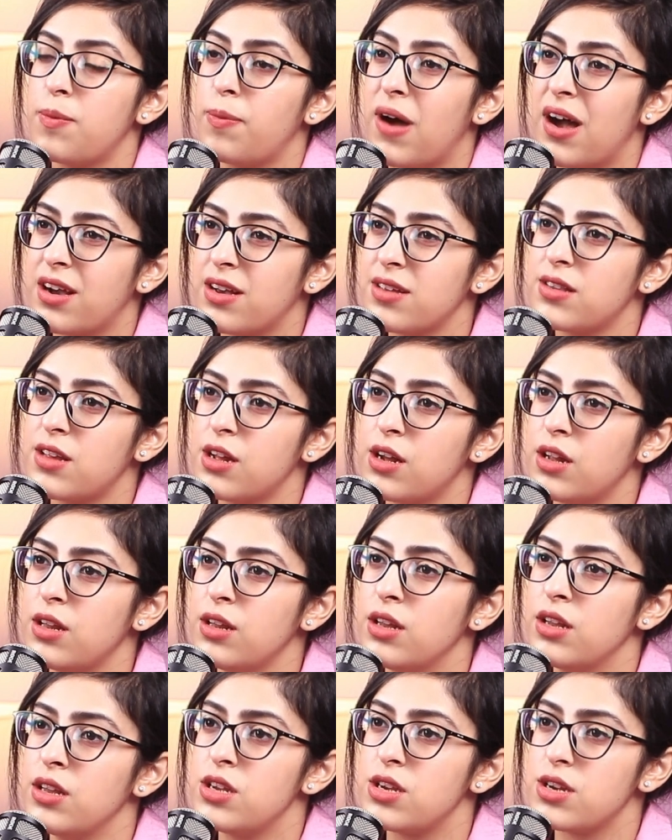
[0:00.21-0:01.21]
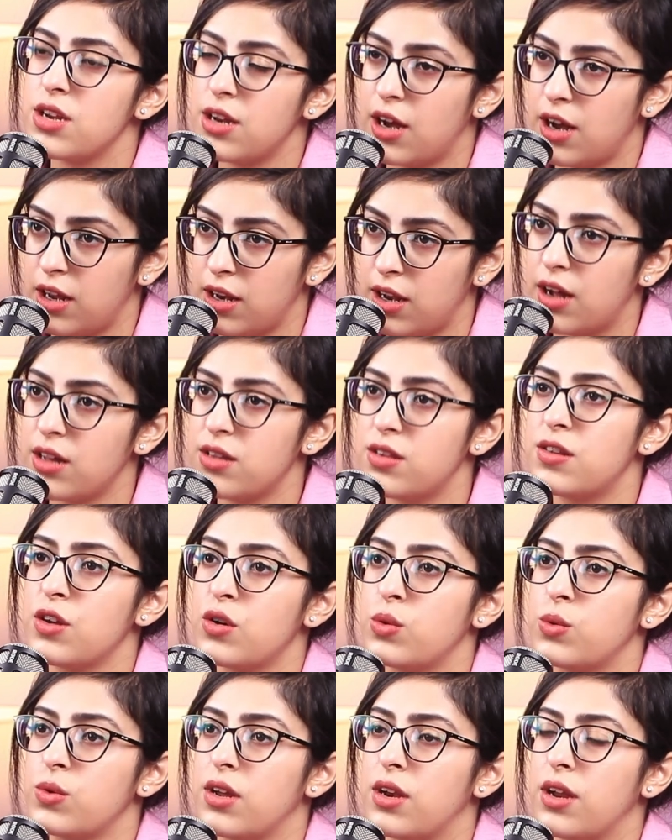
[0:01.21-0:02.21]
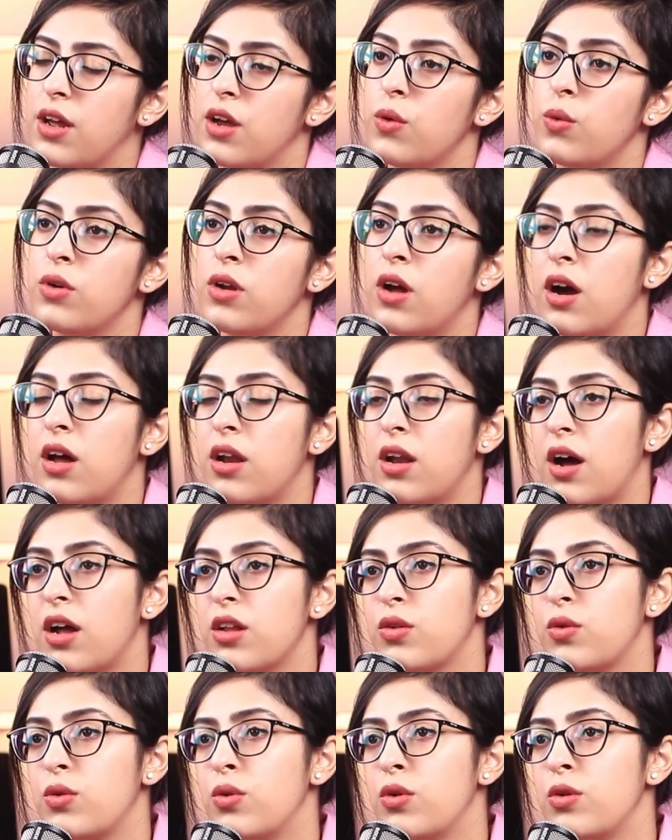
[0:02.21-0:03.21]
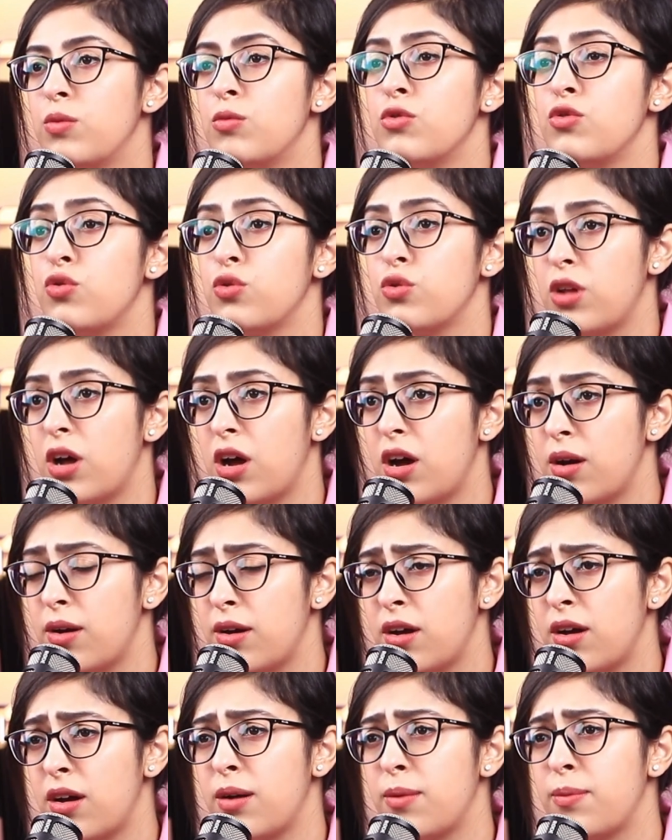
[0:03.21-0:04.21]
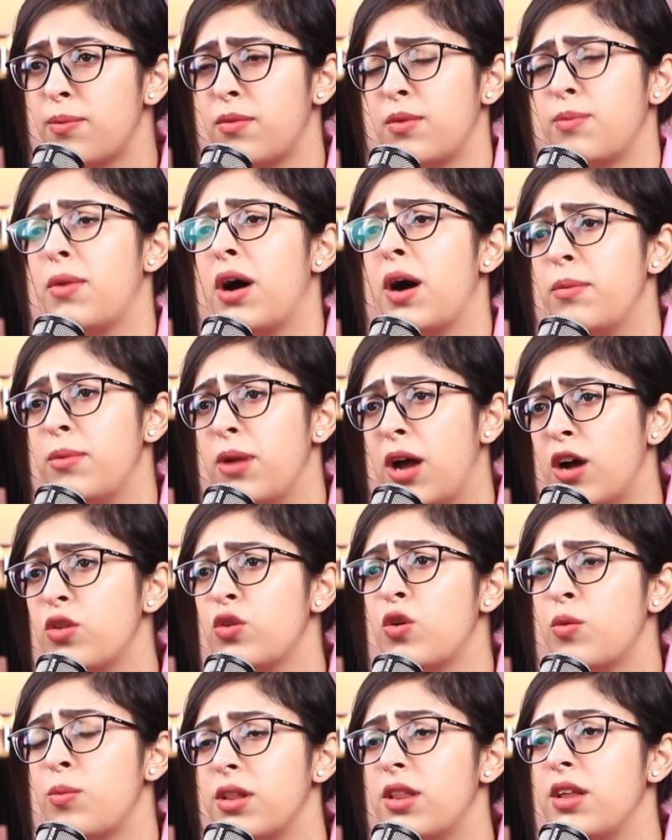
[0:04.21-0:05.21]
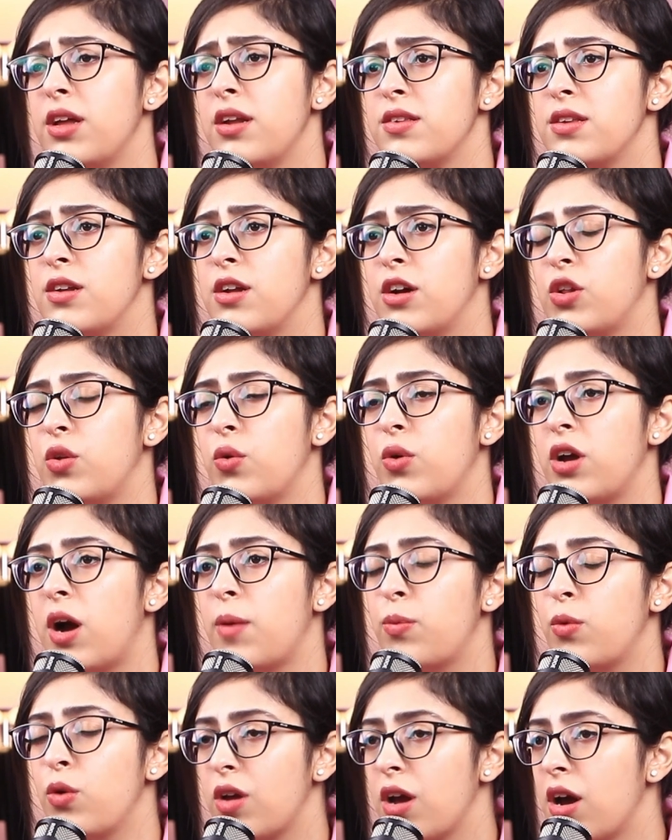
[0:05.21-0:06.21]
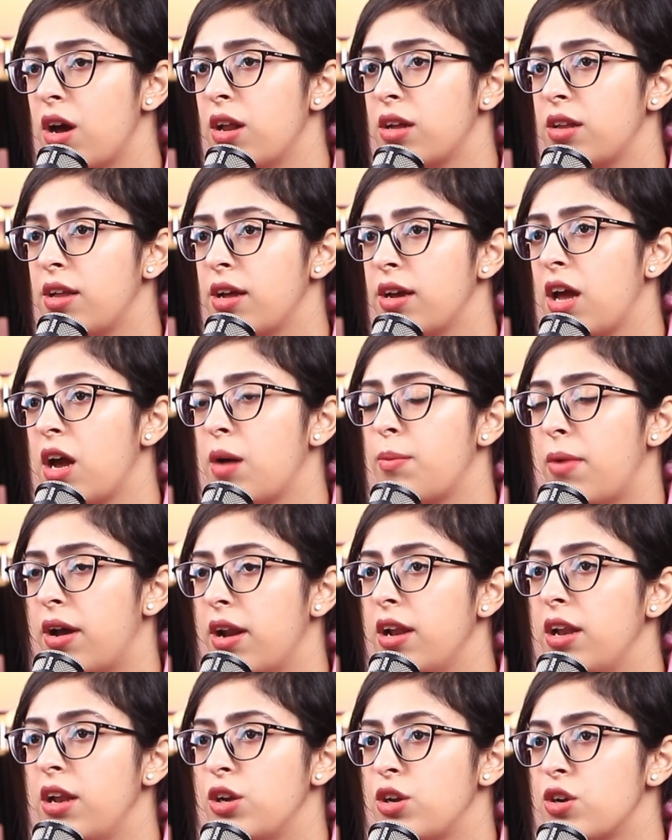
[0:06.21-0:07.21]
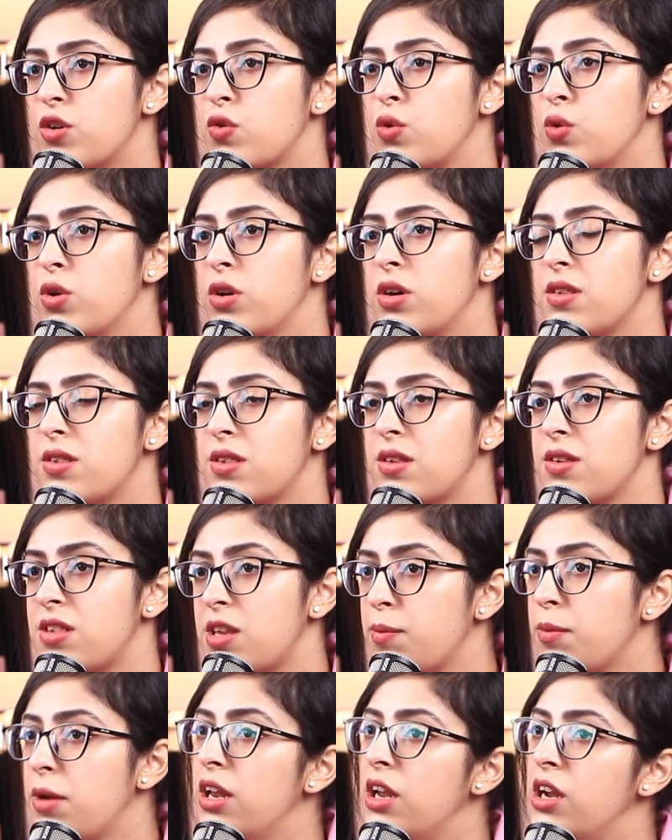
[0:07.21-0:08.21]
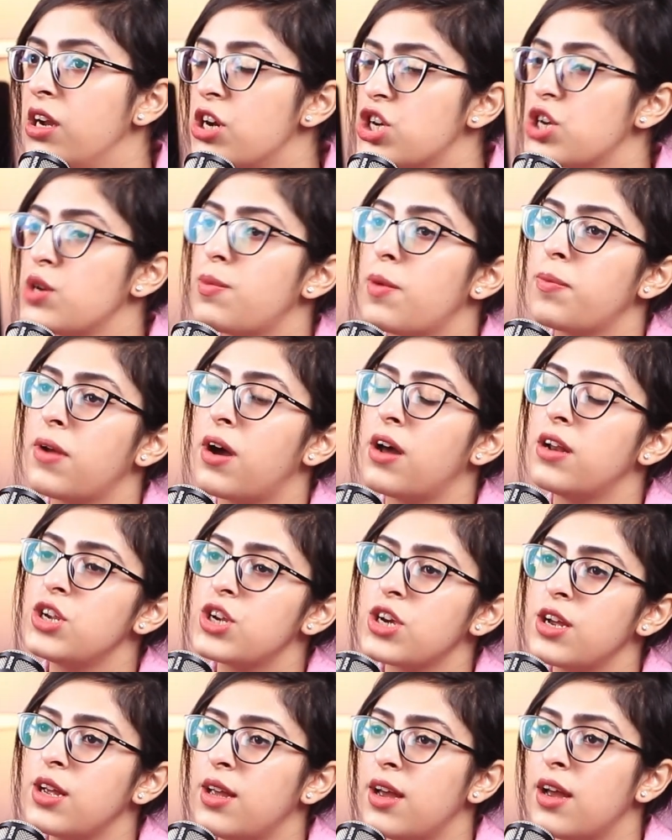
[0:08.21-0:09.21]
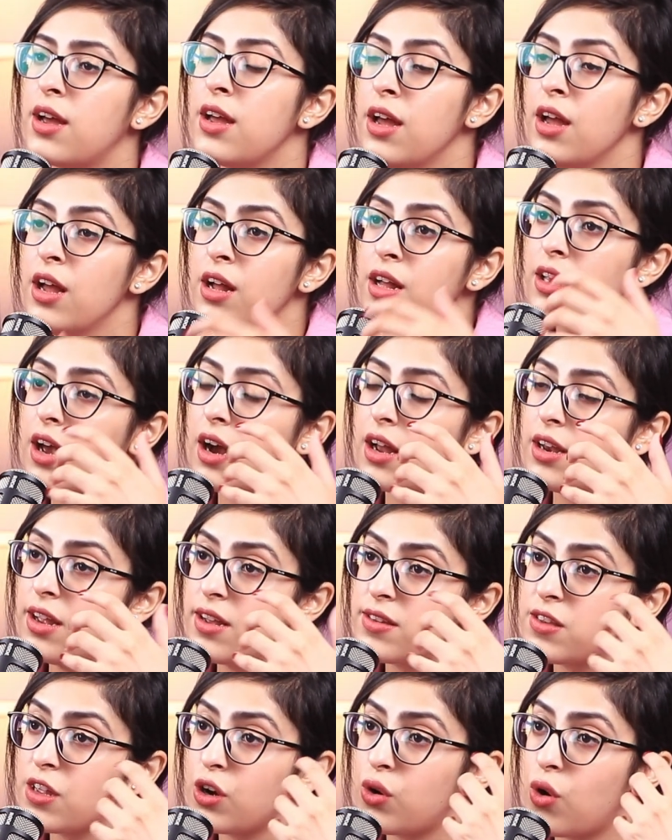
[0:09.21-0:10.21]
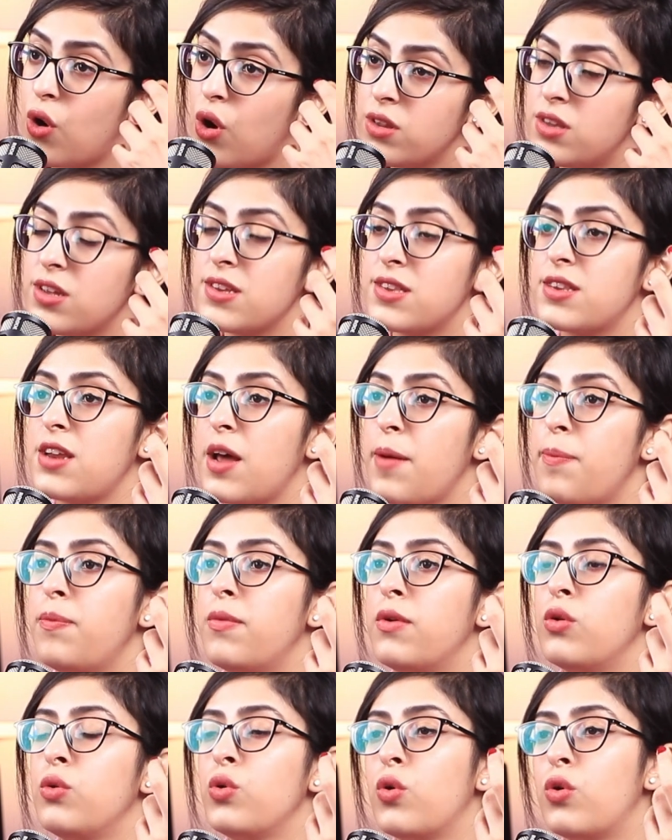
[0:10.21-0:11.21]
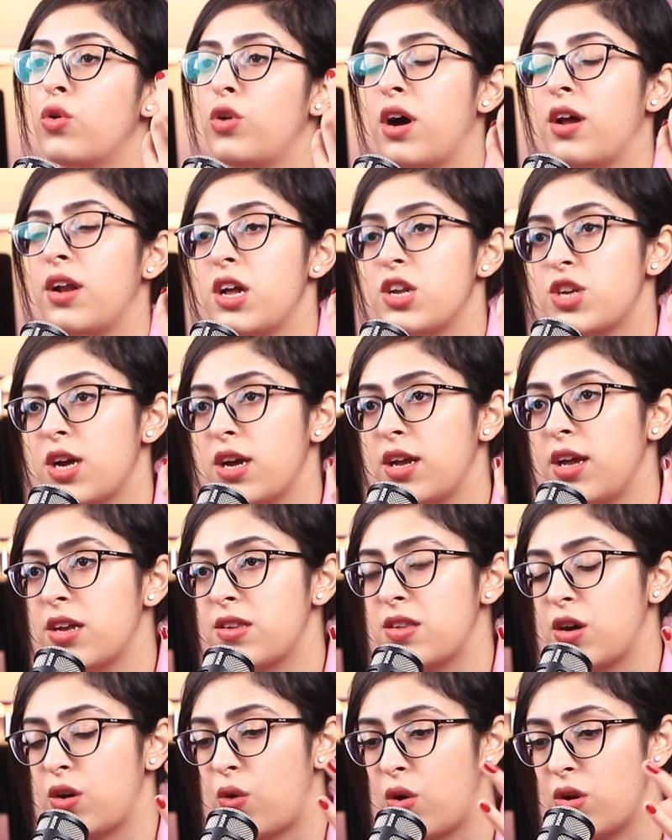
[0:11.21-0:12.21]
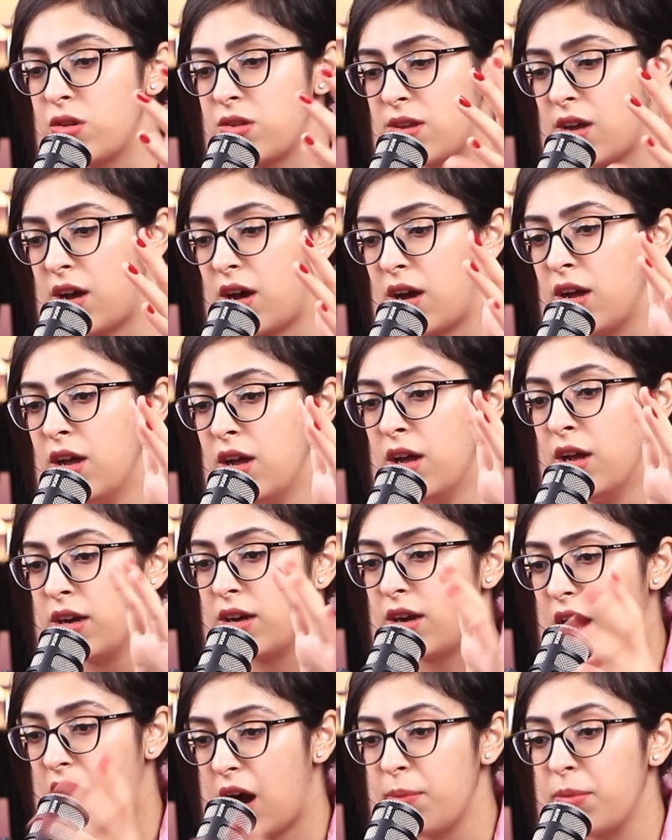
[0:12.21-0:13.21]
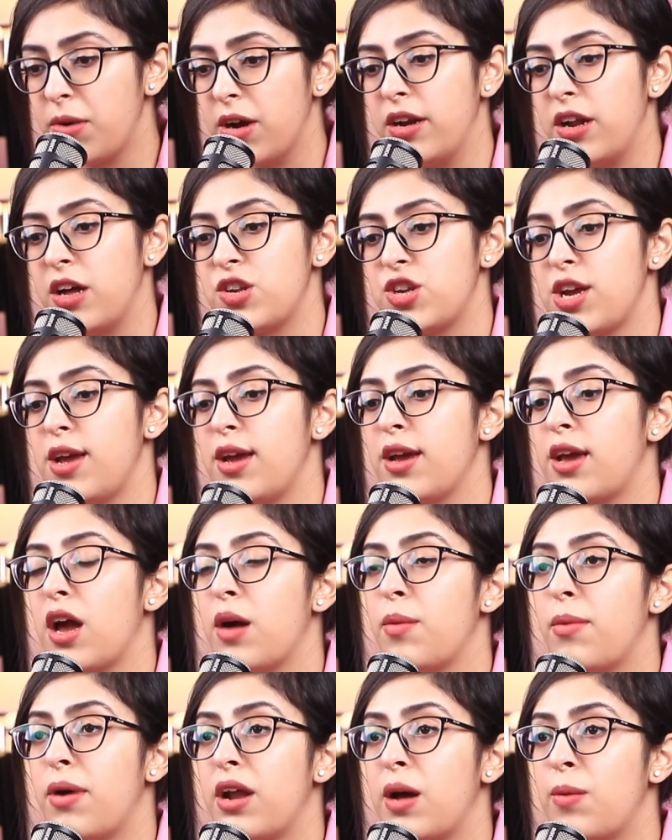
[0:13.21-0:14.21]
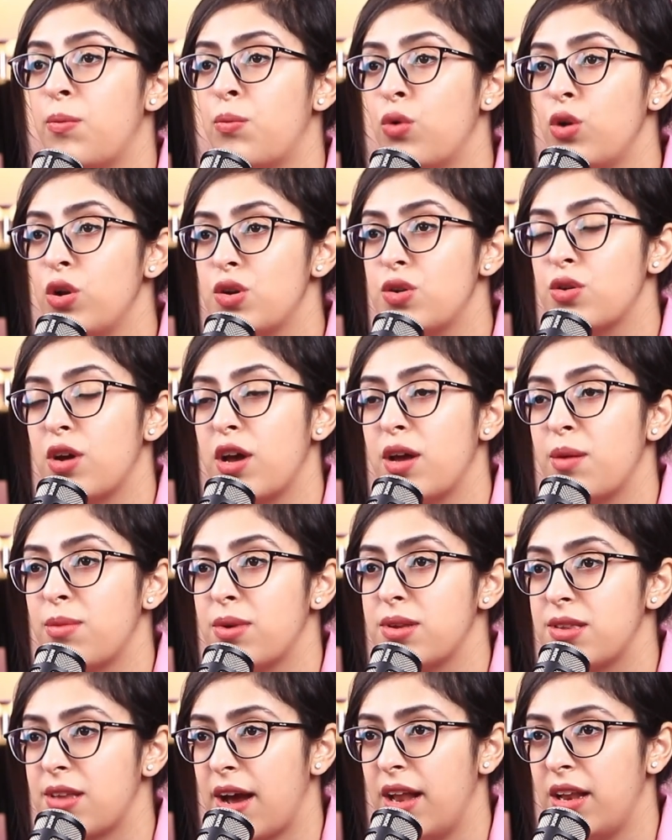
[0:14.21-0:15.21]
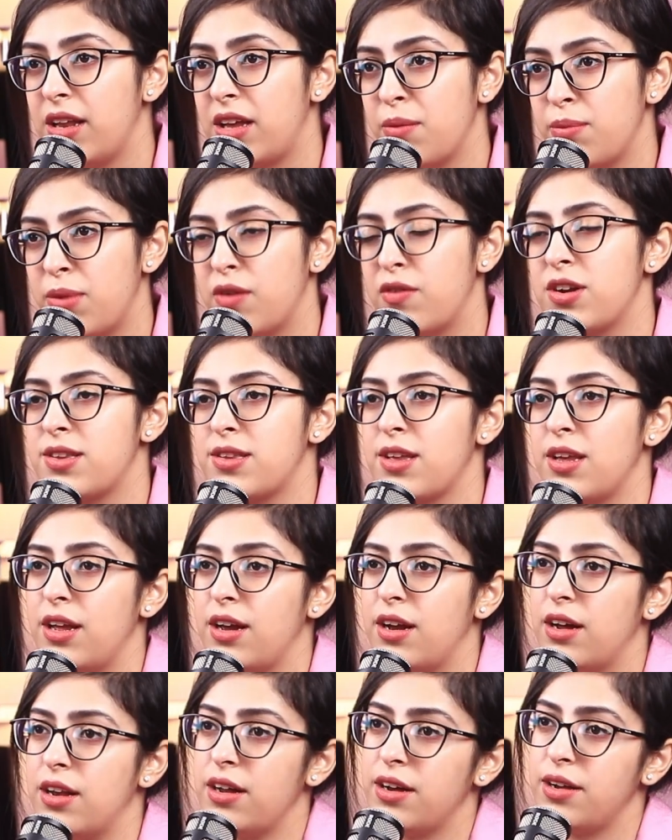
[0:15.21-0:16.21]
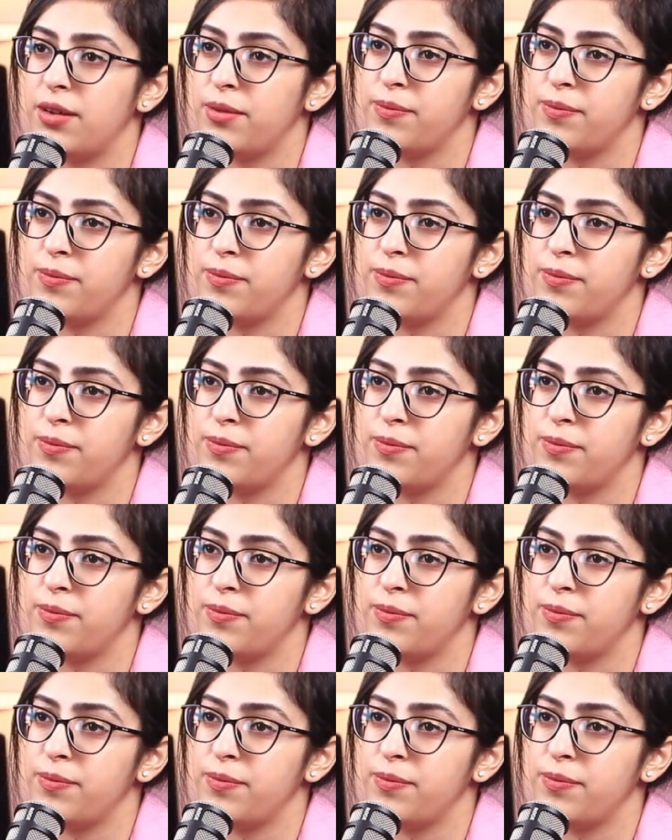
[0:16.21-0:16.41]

पाकिस्तान जिन हालात से गुजर है उन हालात को उन मौजूदा मामला को मद्देनज़र रखते हुए आपको क्या लगता है कि हमारे लीडर्स को किस किस्म की लीडरशिप अपनानी चाहिए यानी ऐसा कौन सा स्टेप उनको उठाना चाहिए ऐसा कौन सा काम करना चाहिए कि हमारा मुल्क जो है मसाइल के भंवर से निकल आए